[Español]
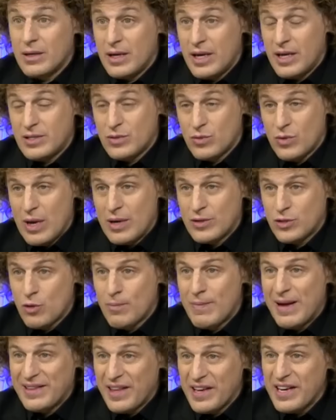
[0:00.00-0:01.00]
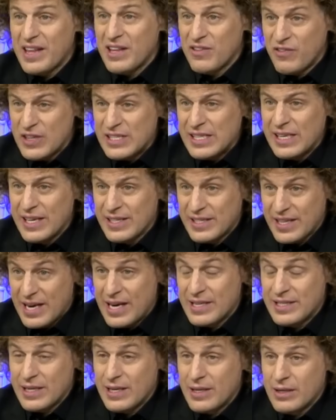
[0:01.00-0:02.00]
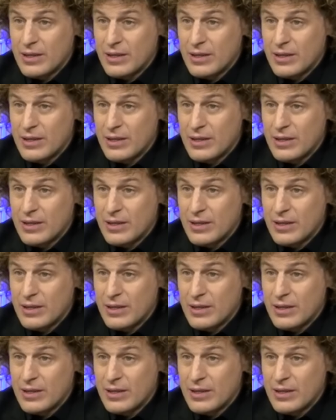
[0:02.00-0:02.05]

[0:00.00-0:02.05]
es son materias difíciles, análisis. Muy